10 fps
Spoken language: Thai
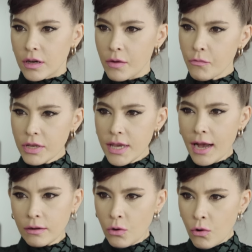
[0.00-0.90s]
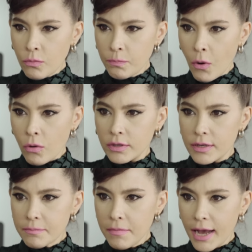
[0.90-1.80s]
คำว่าอยากลงปก
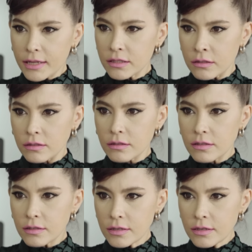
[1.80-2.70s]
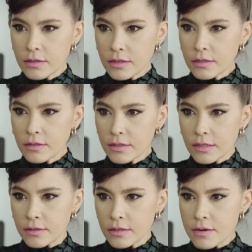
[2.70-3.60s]
นี่หมายถึงซื้อหนัง
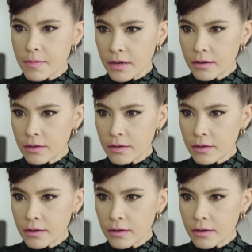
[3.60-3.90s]
สือใช่ไหม